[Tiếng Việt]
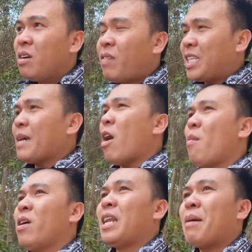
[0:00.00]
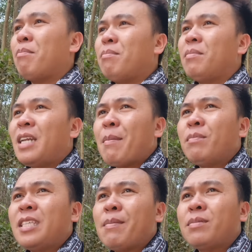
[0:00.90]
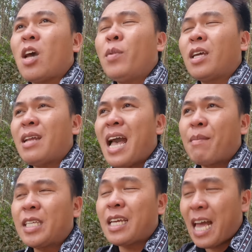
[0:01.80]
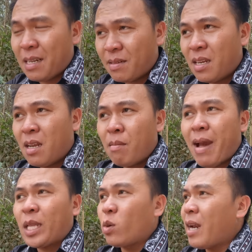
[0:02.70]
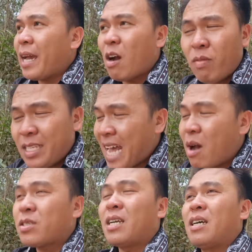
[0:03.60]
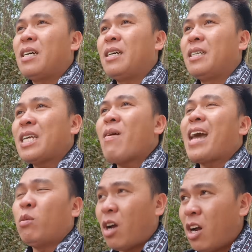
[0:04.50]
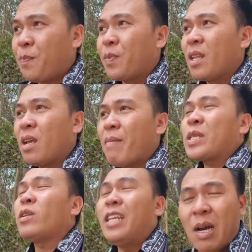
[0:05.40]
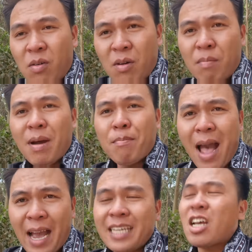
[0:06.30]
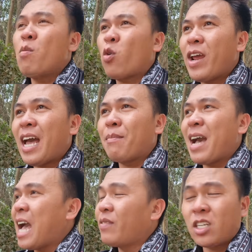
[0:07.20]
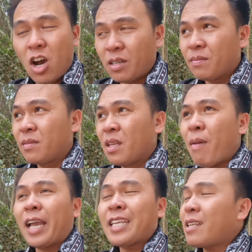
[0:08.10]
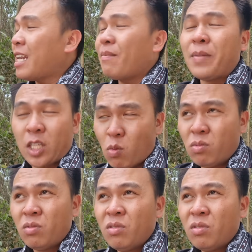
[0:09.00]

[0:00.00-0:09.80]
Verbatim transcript: Vậy thì em hỏi mọi người là năm trăm sáu mươi tấn hàng trên xà lan mà anh Tuấn lại không đi giao uh, giao hàng lúc đó, mà anh Tuấn đi đâu? Mà ba ngày sau mới quay lại mà hàng vẫn còn, mà cái sắt thì đã mở tung.